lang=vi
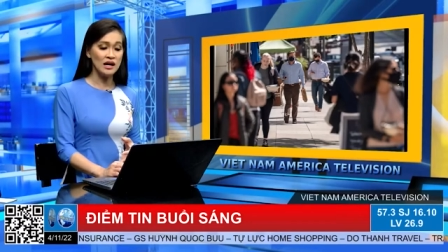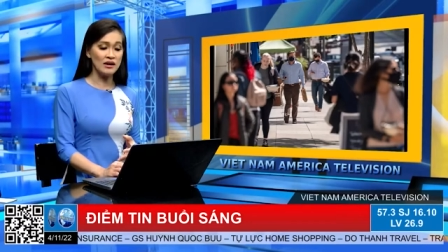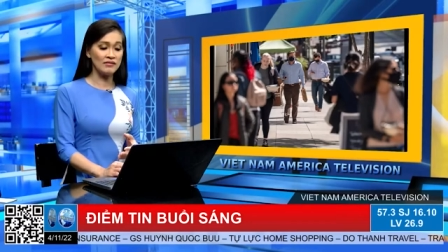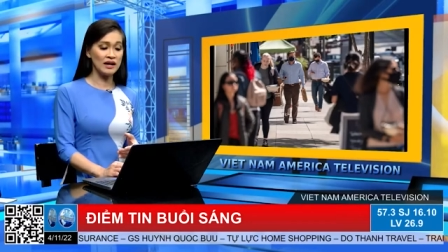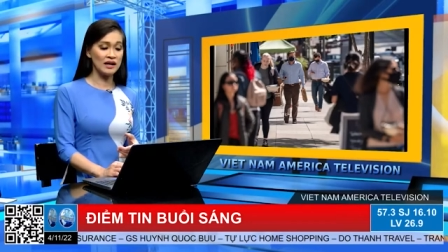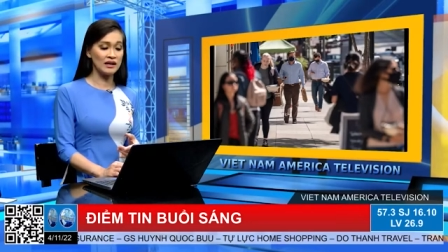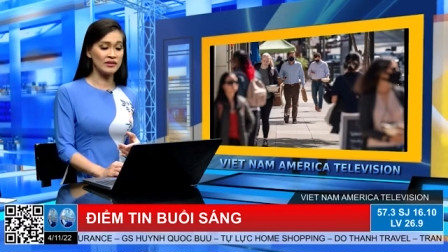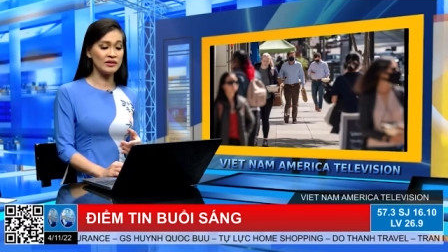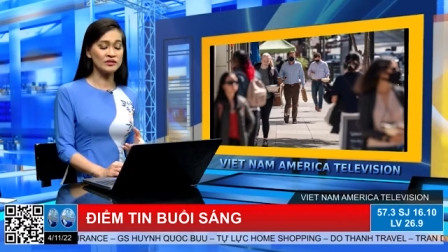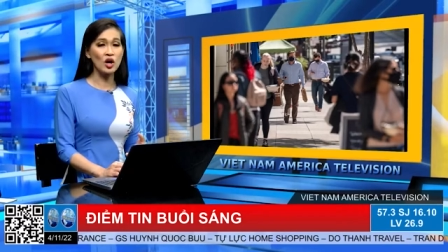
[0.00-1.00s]
và
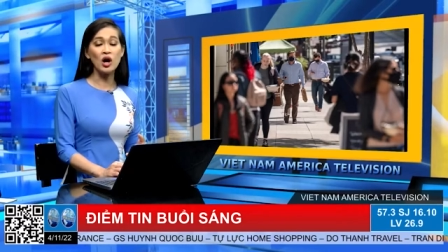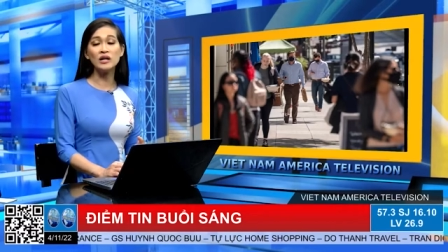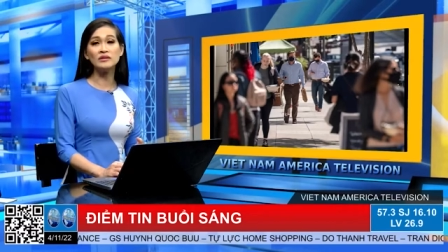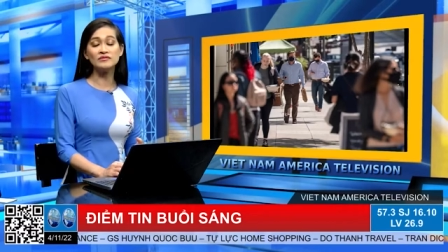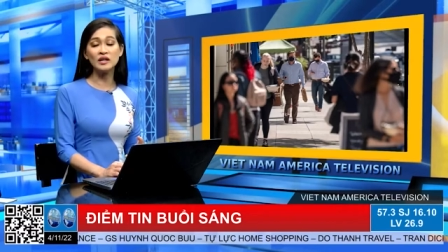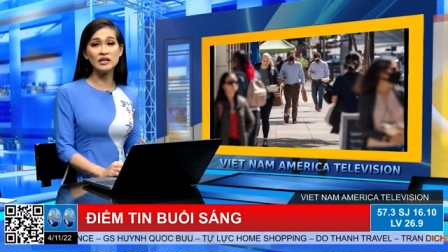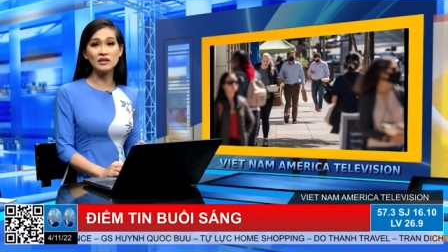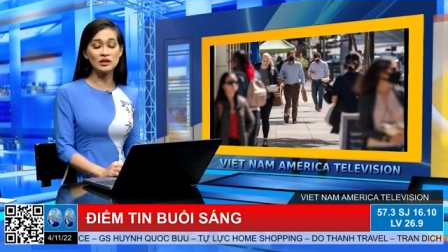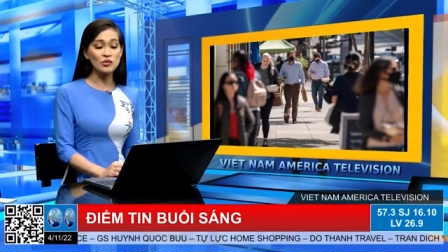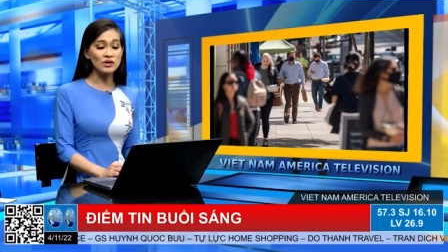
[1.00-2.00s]
so với với
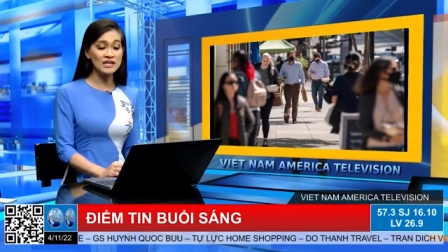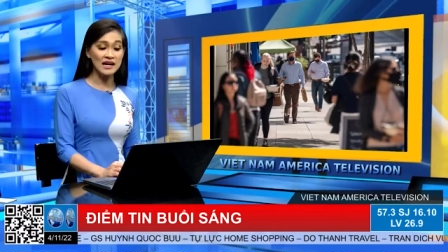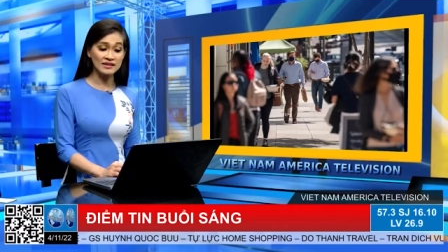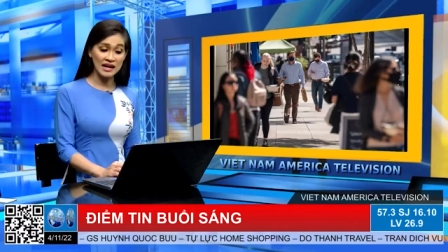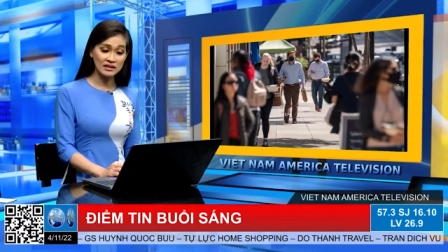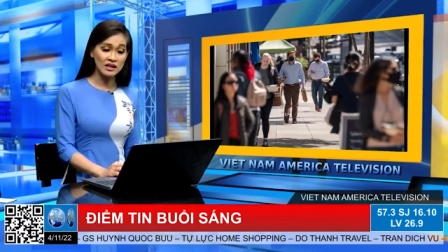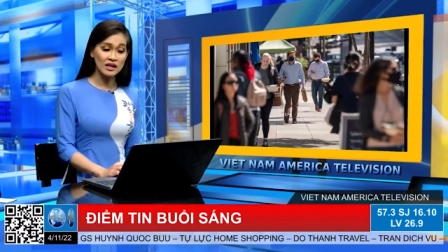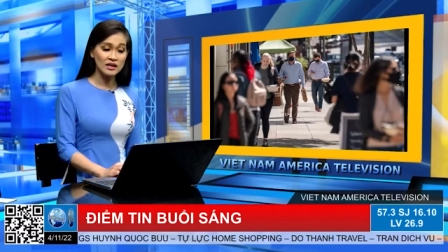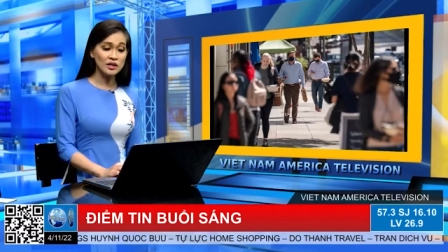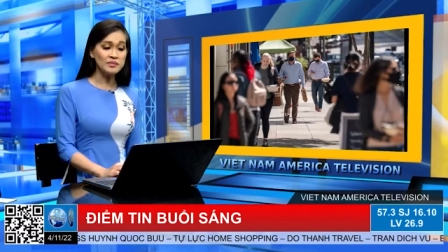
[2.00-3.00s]
những cái quốc gia khác
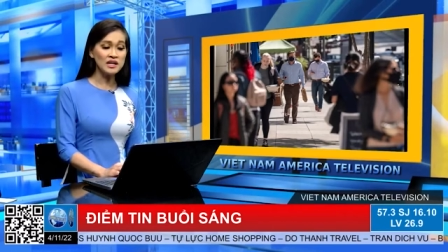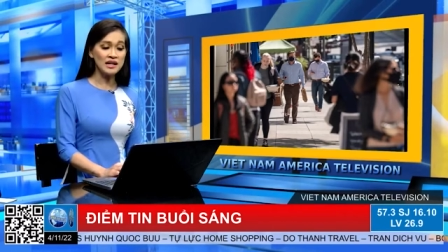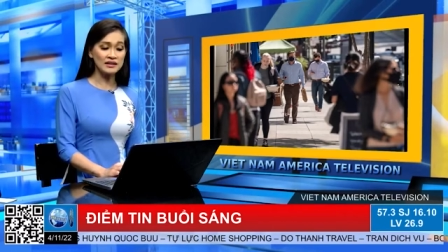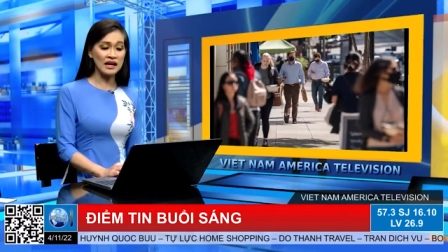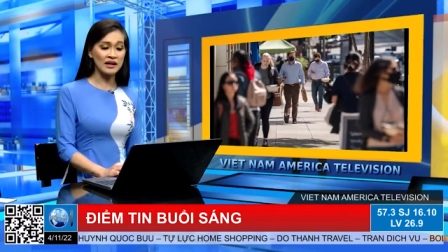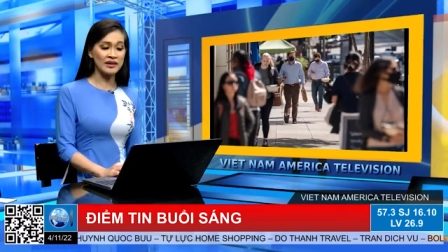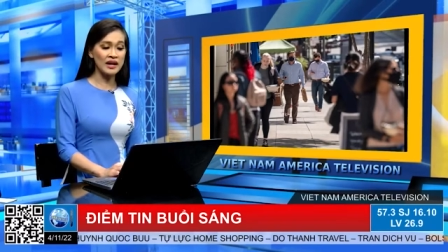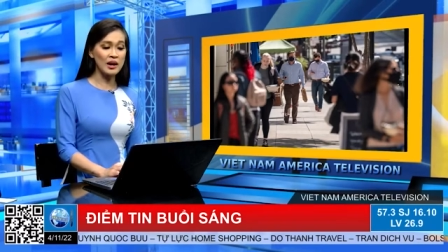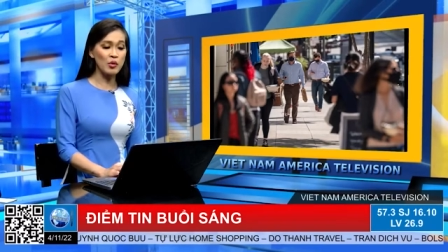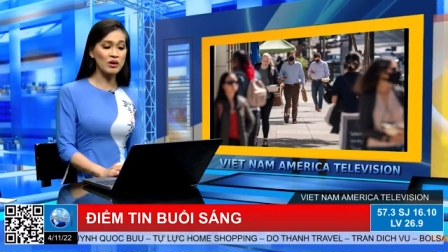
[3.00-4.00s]
giống như là tại
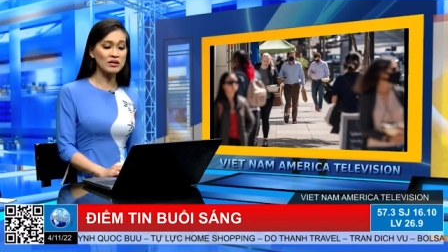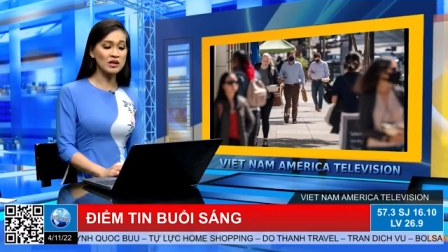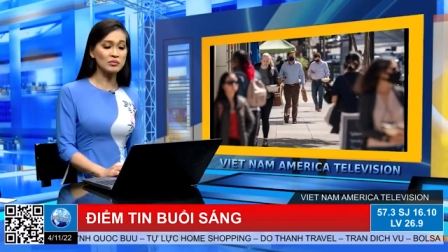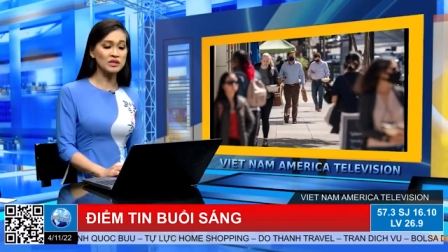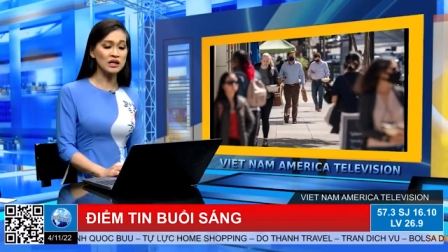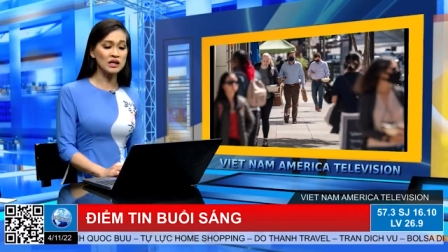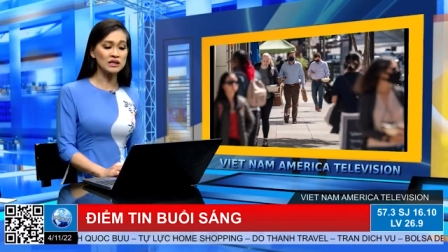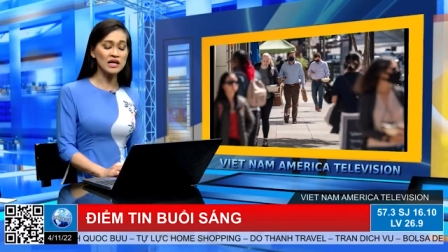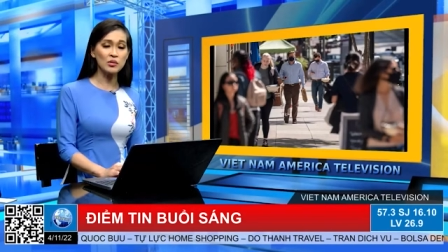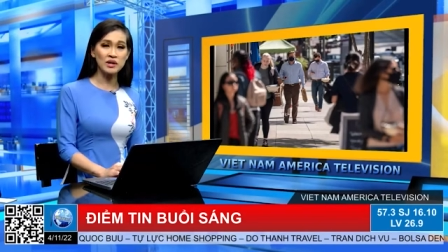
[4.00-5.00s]
đây là một cái công
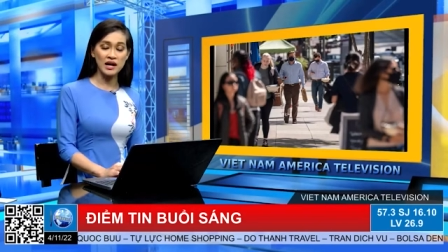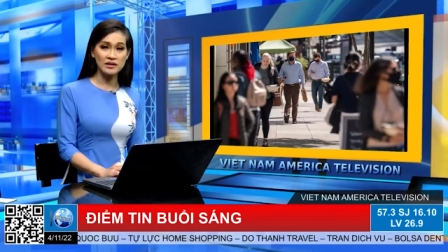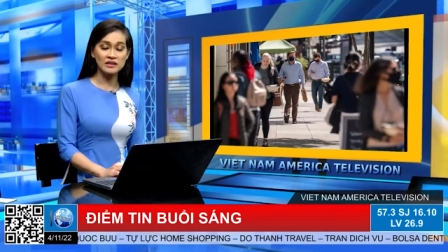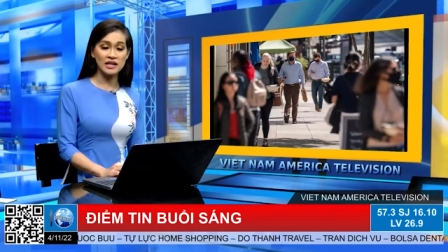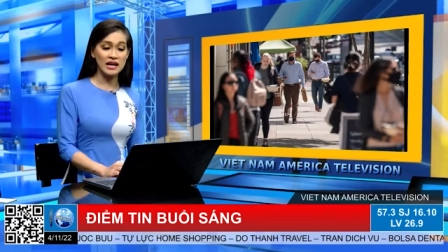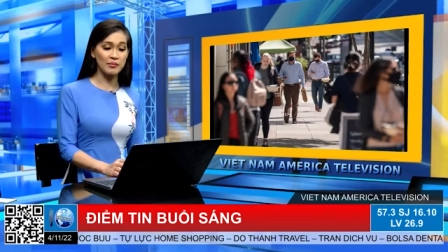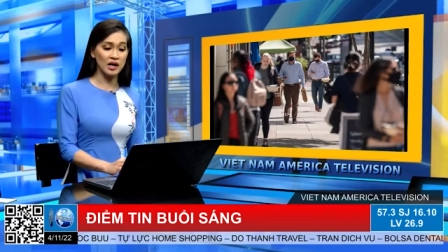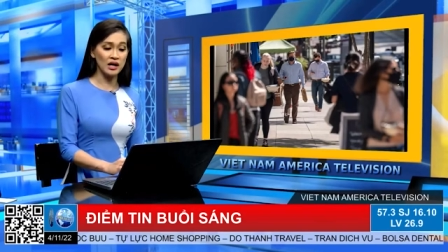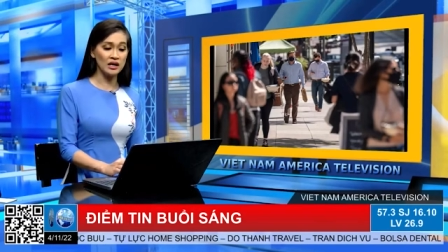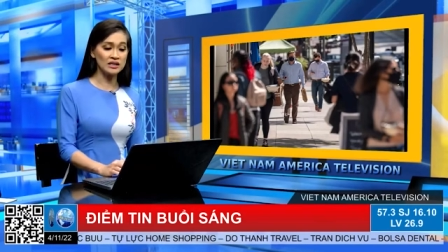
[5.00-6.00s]
ty công nghệ được thành lập
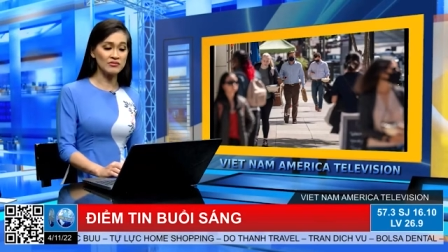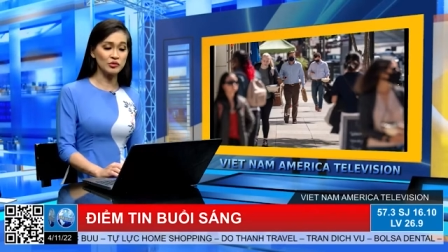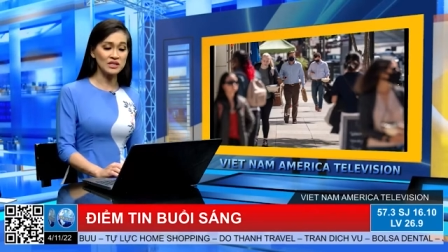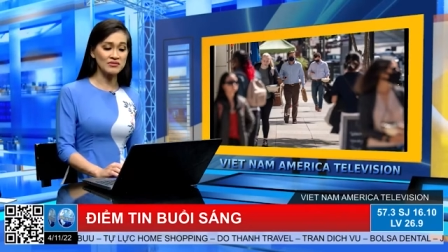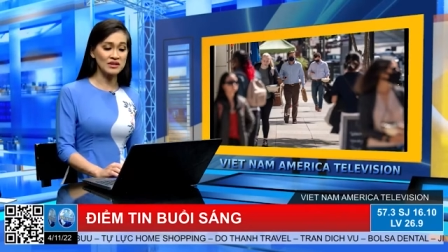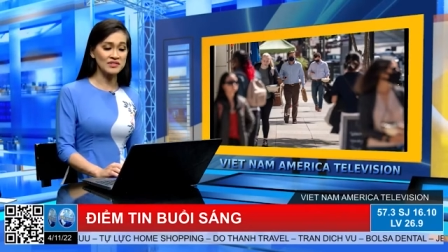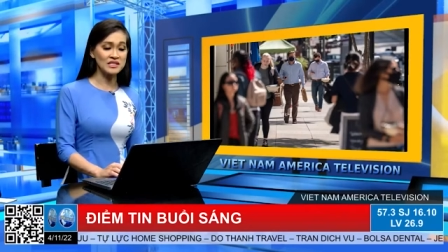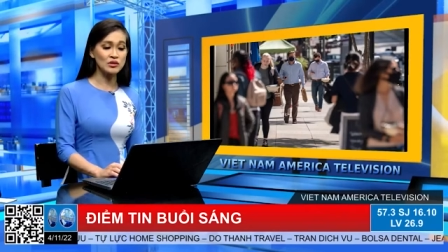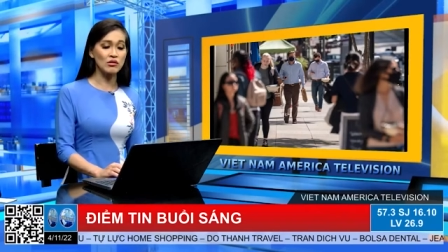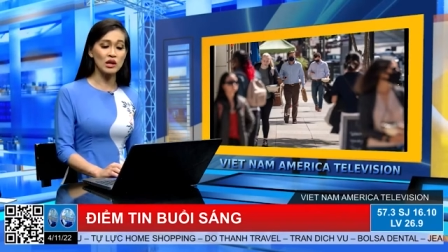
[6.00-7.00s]
ở thành phố San
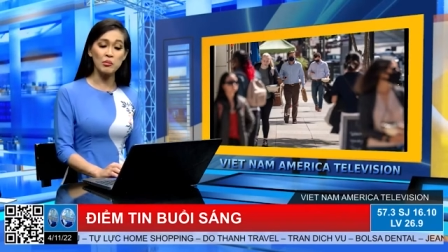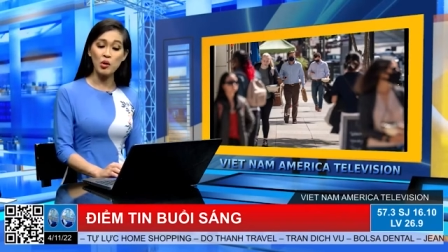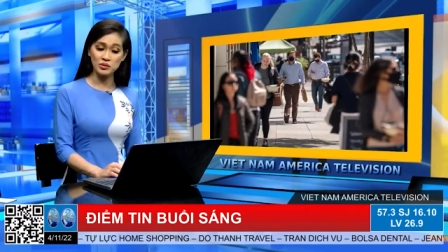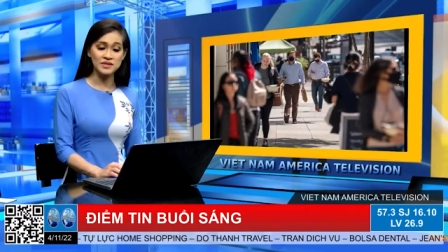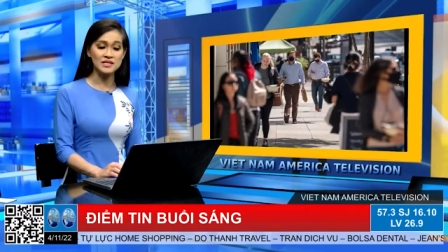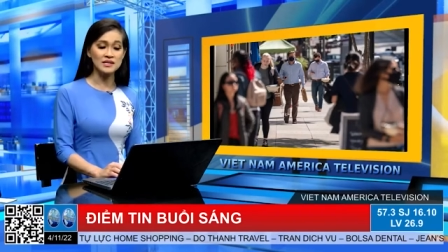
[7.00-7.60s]
Francisco là Both